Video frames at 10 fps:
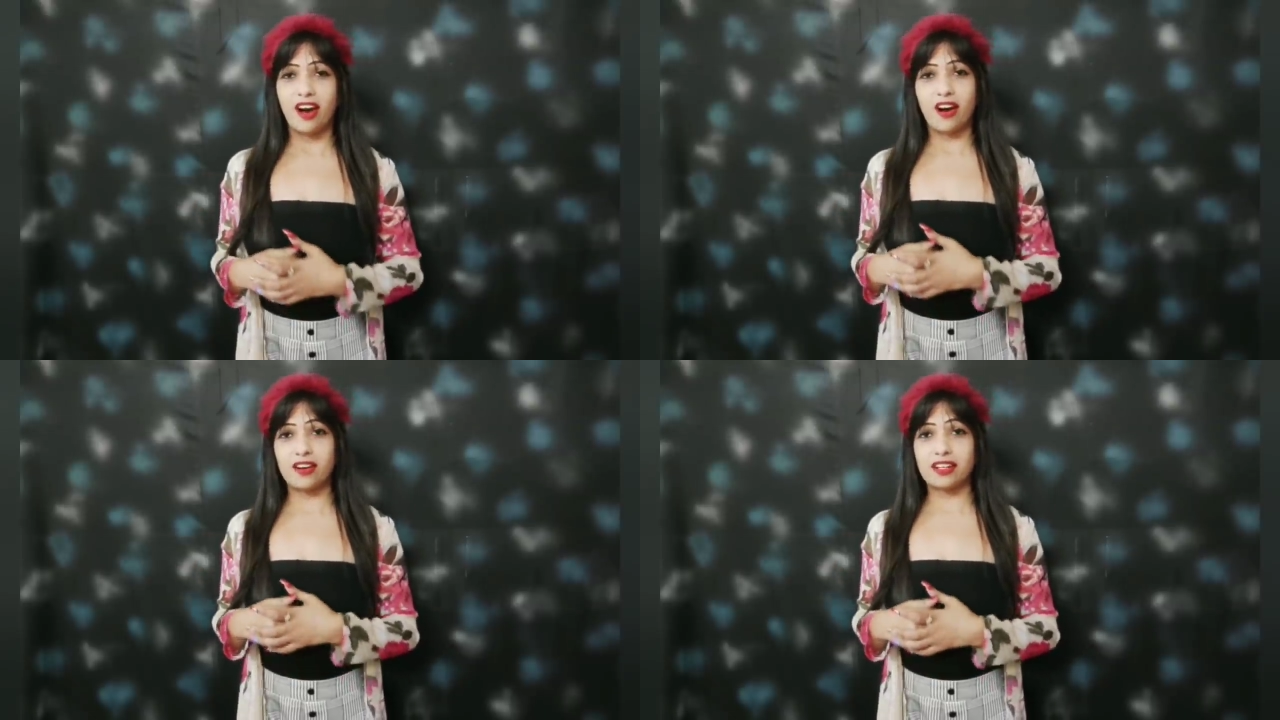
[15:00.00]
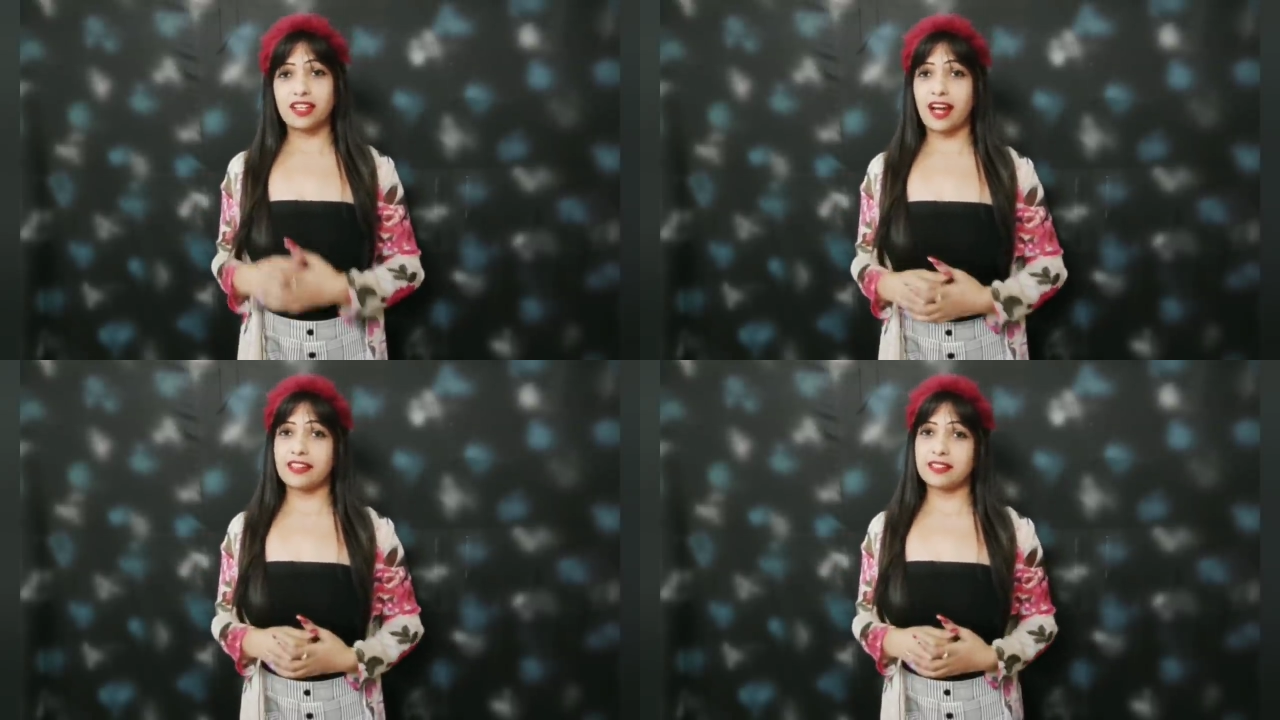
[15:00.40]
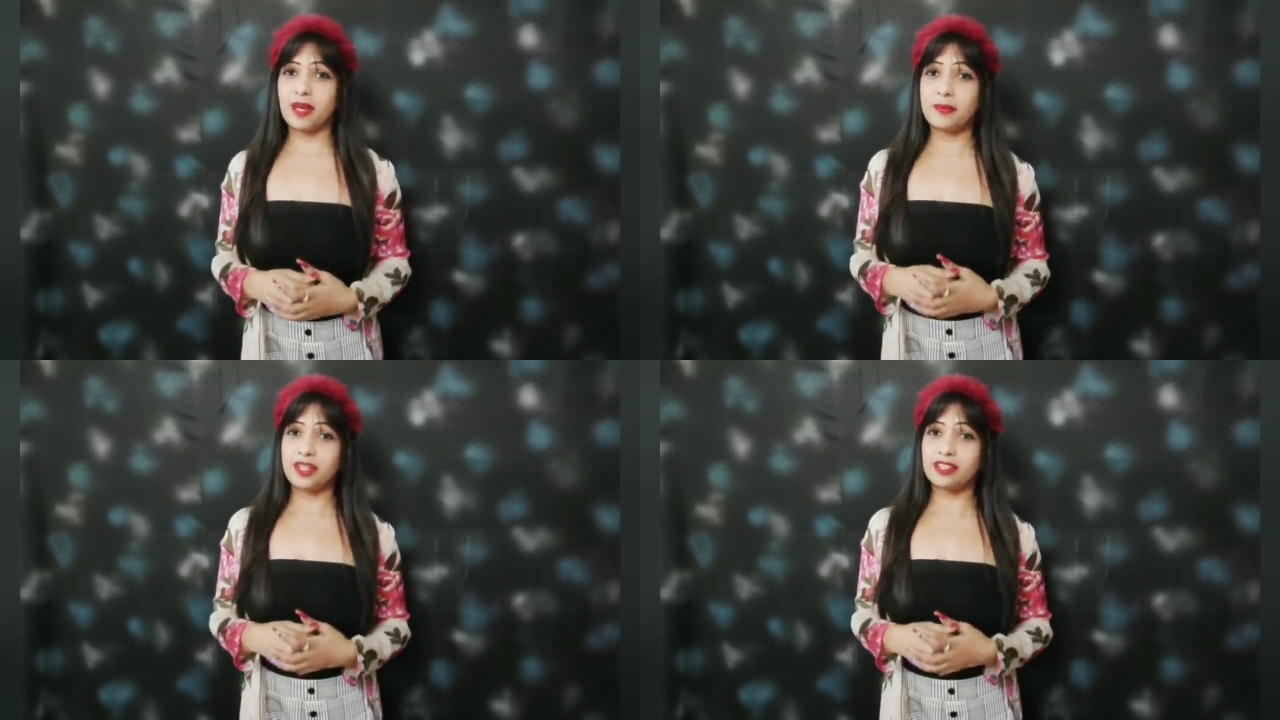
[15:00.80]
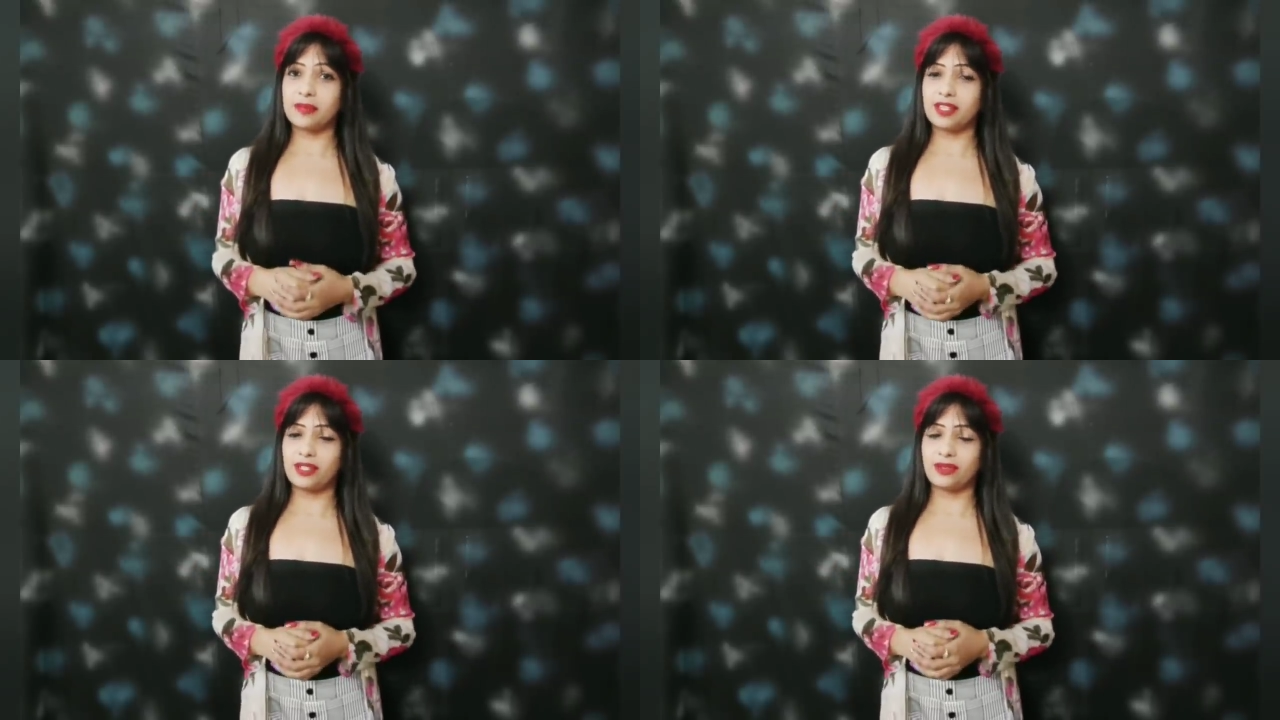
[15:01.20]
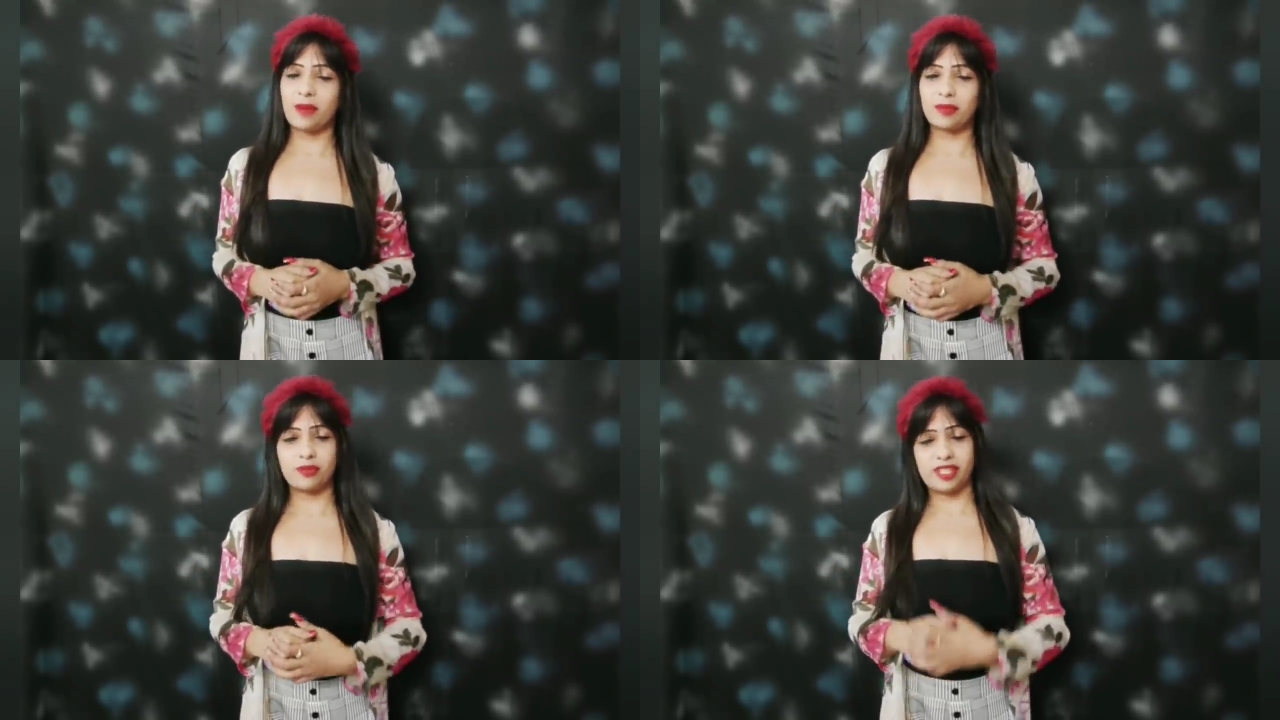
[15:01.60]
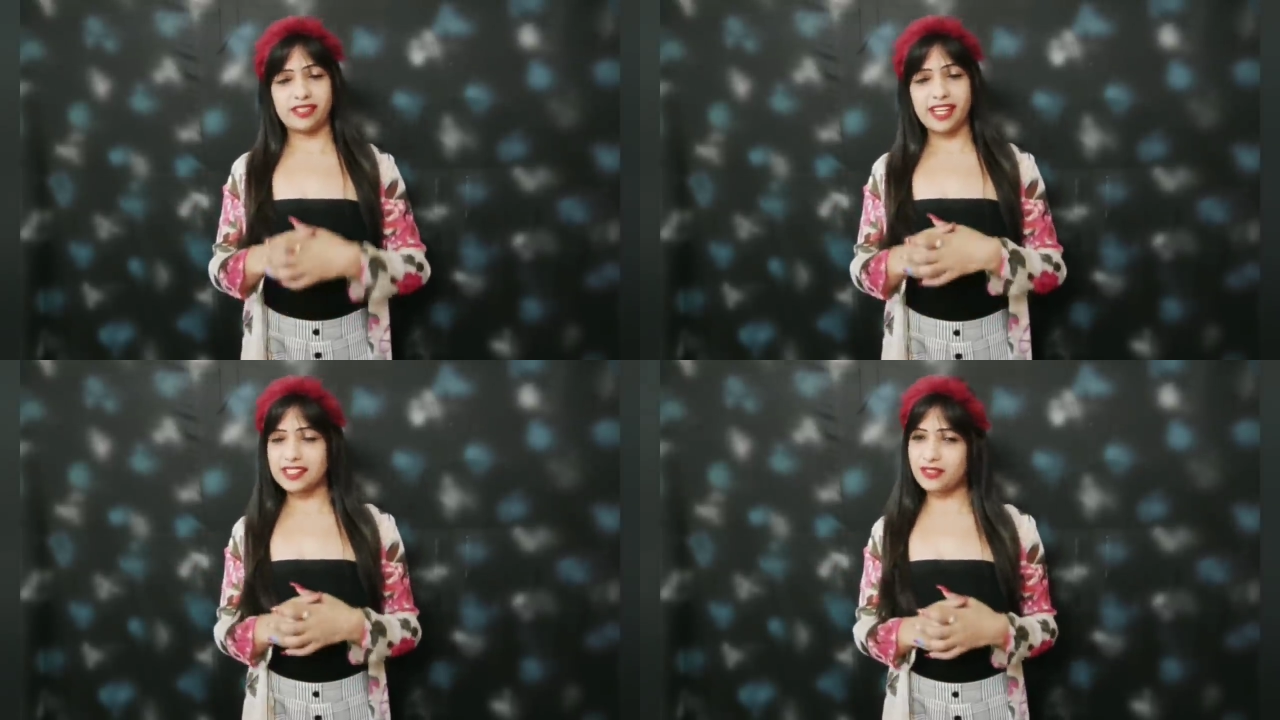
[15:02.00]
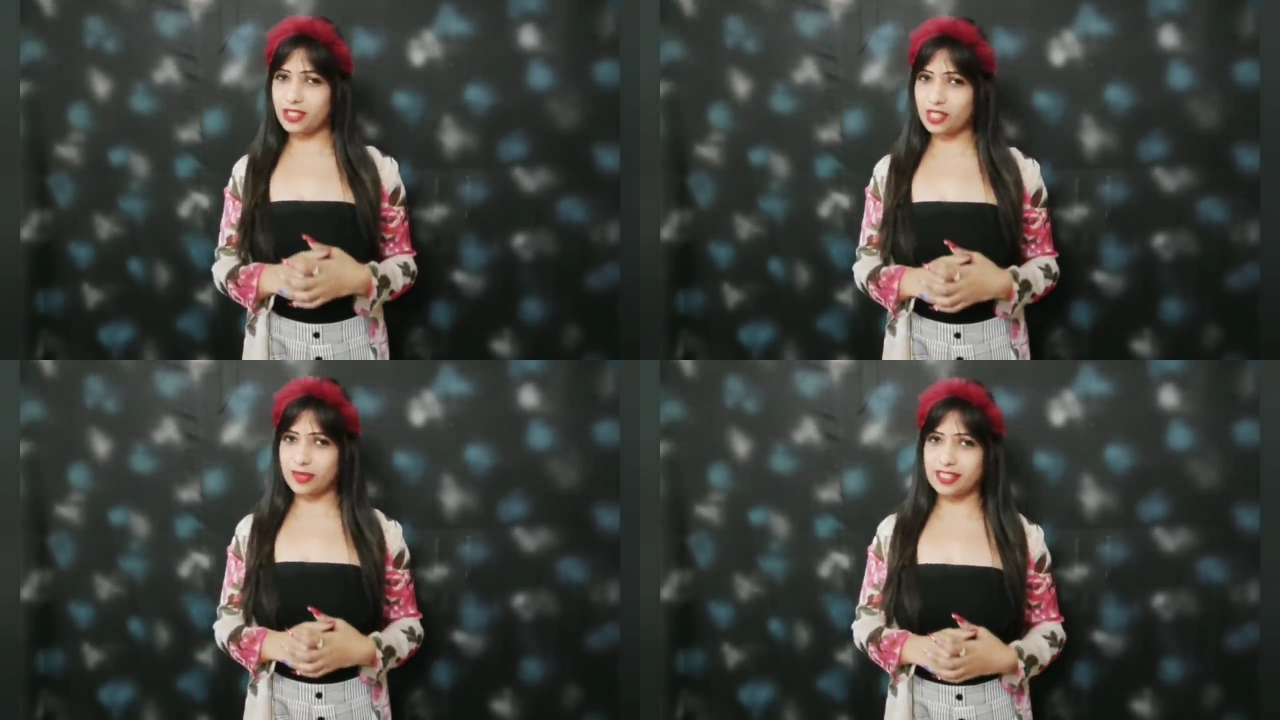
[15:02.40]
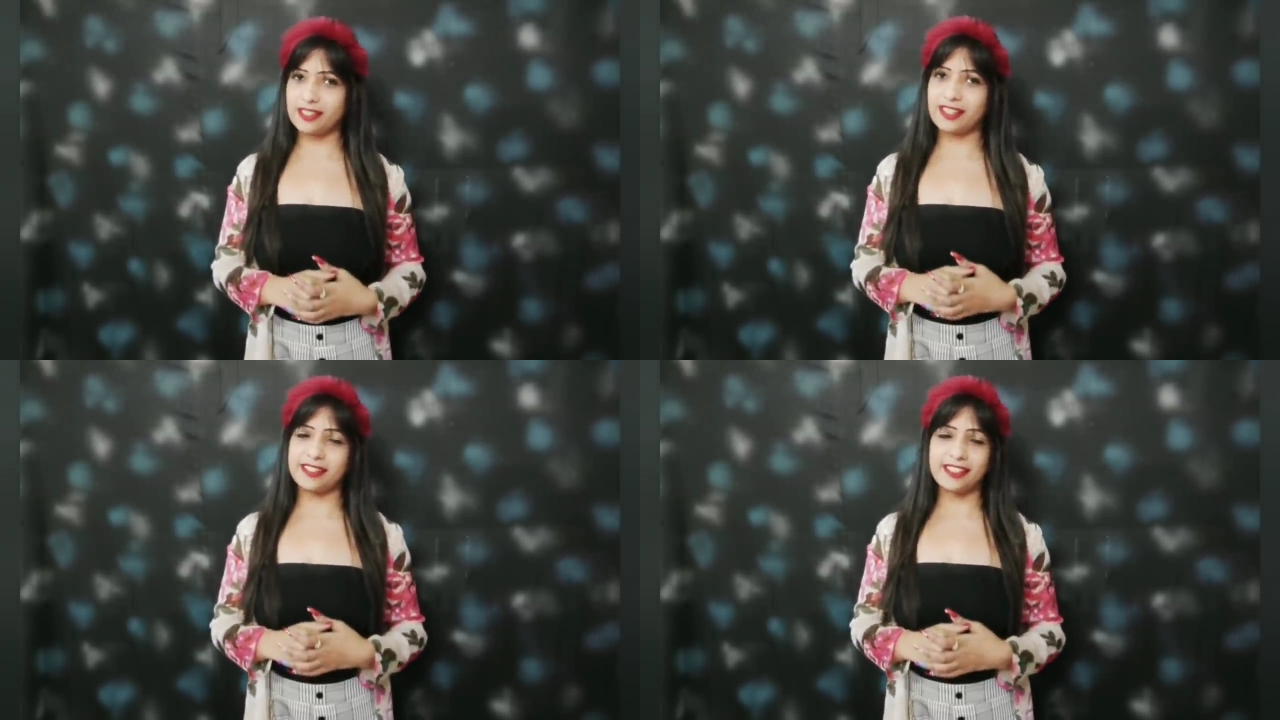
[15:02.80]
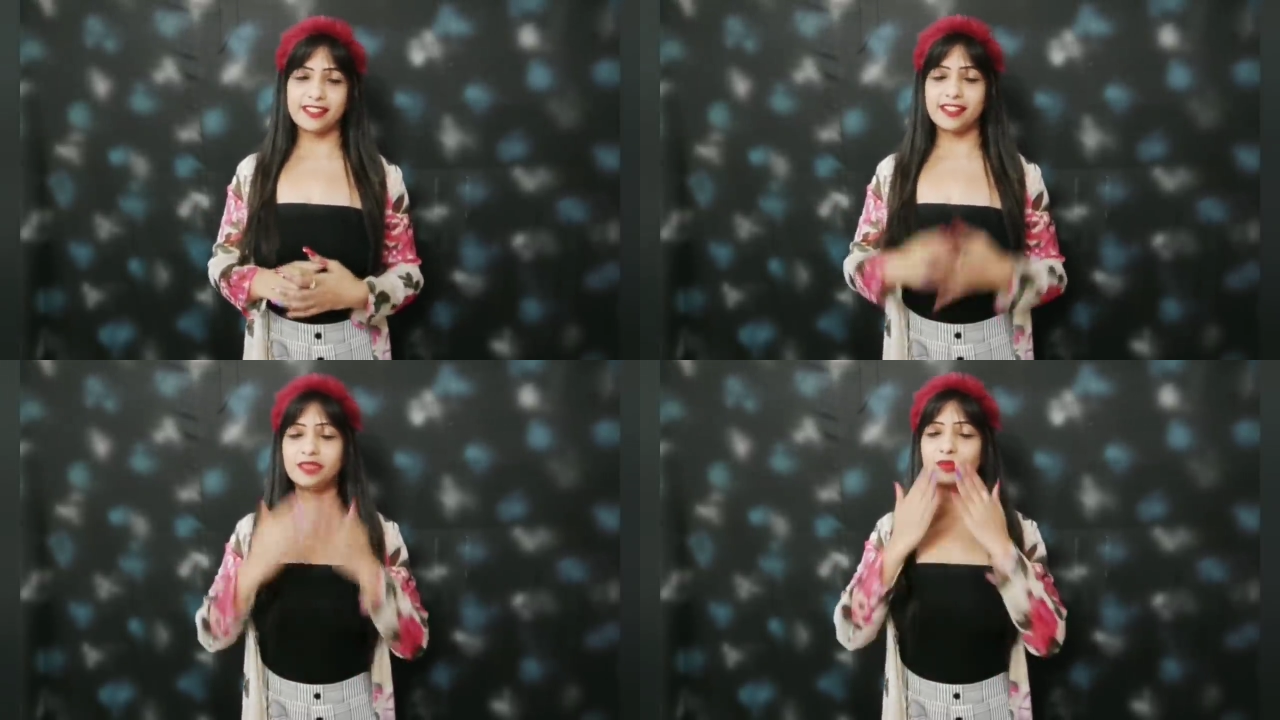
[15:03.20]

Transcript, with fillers: और गाइज मैं प्रियंका मिलती हूँ आपको मेरी नेक्स्ट वीडियोज़ में टिल दैन टेक केयर